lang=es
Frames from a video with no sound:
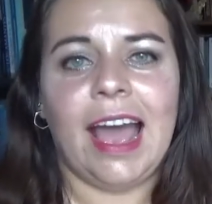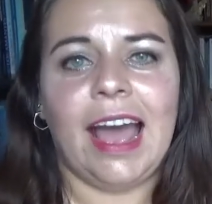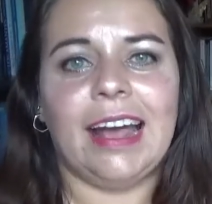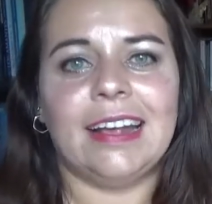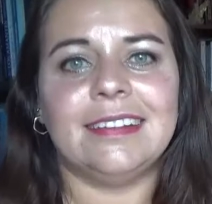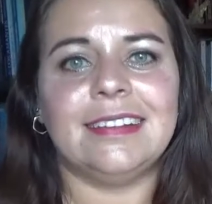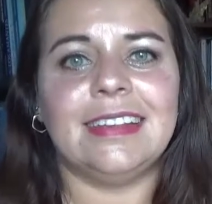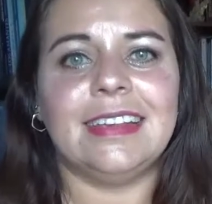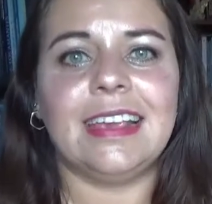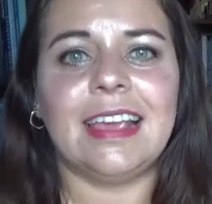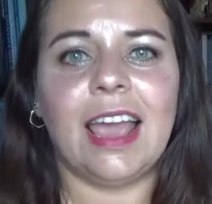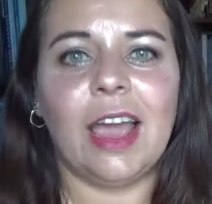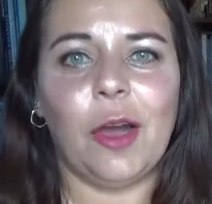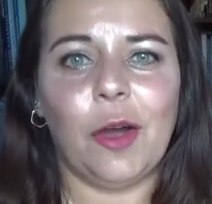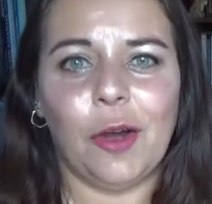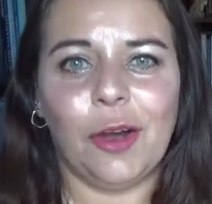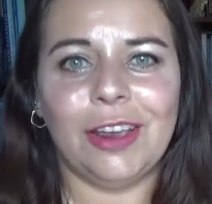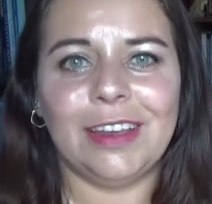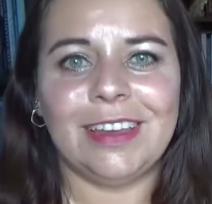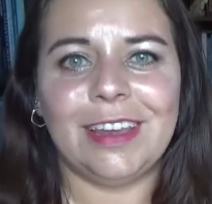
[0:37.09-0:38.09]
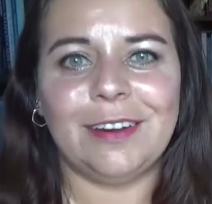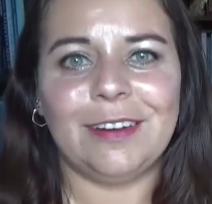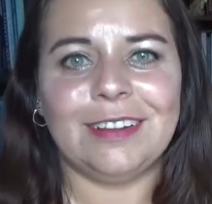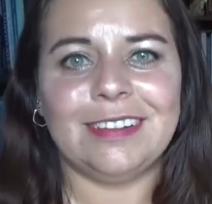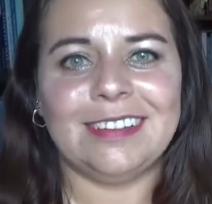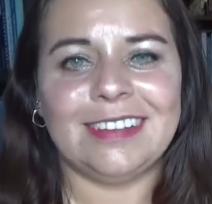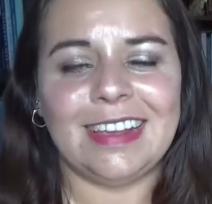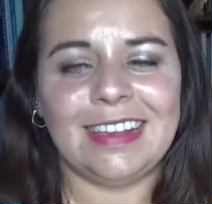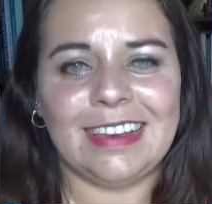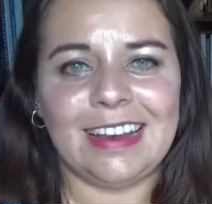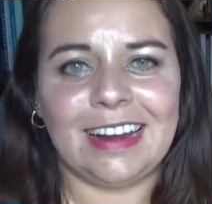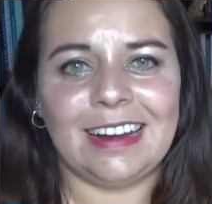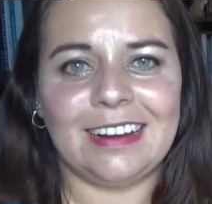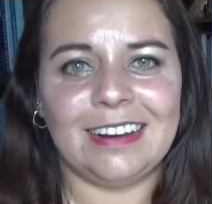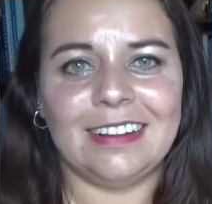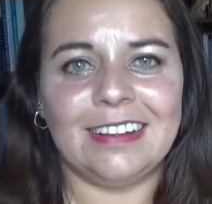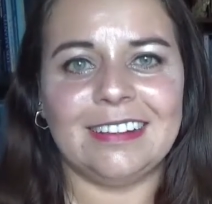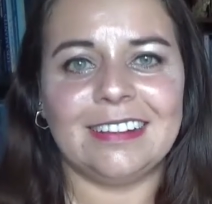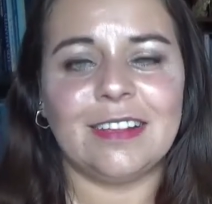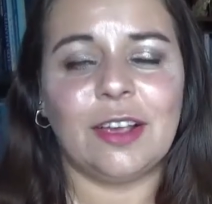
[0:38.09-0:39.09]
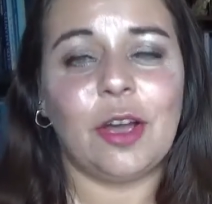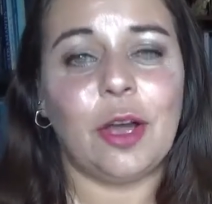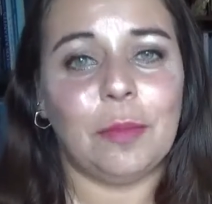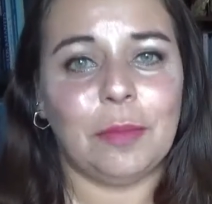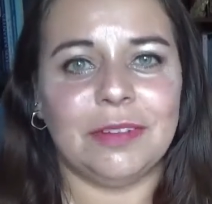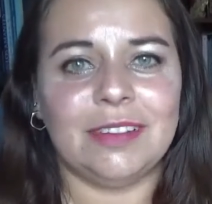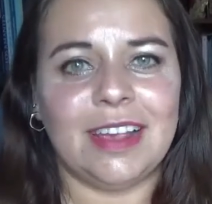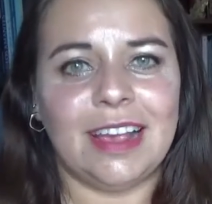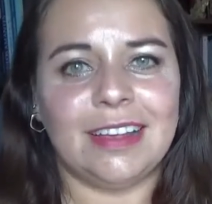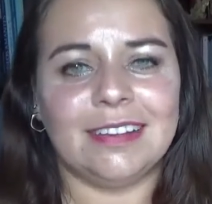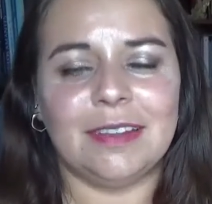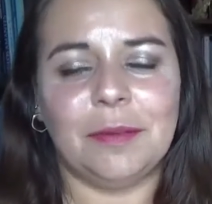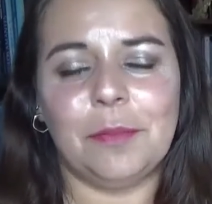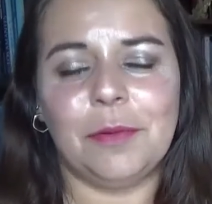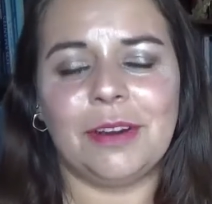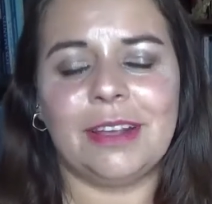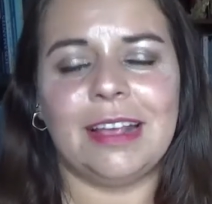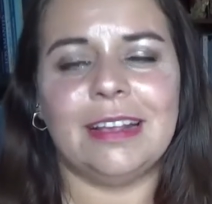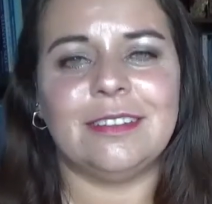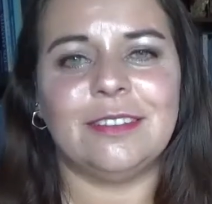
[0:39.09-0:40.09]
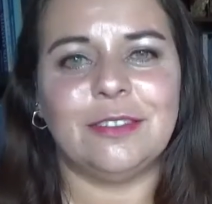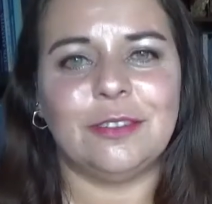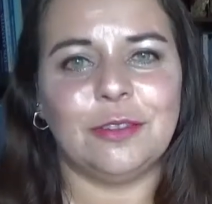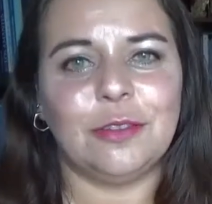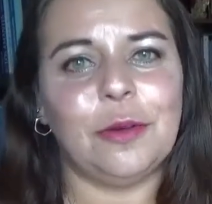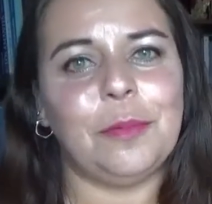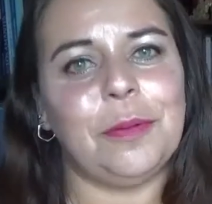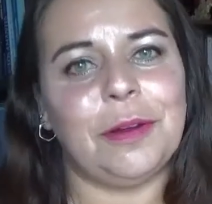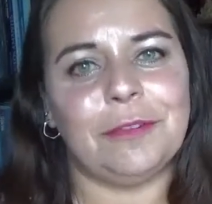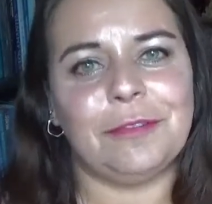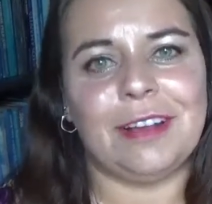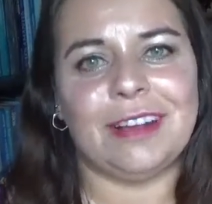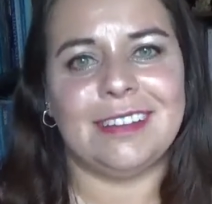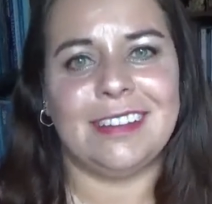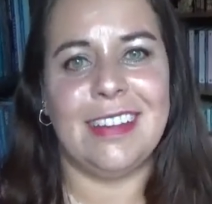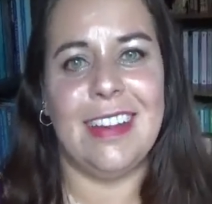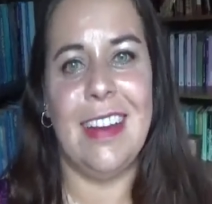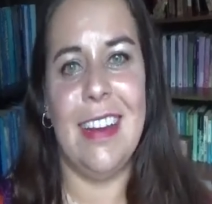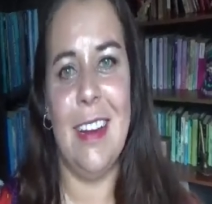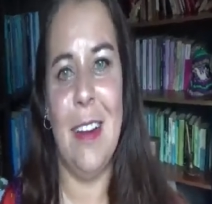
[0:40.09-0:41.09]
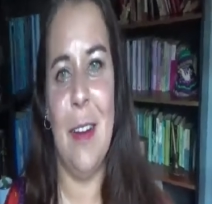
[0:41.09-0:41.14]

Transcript: Así que hoy quiero enseñarles cómo se hace porque es súper fácil.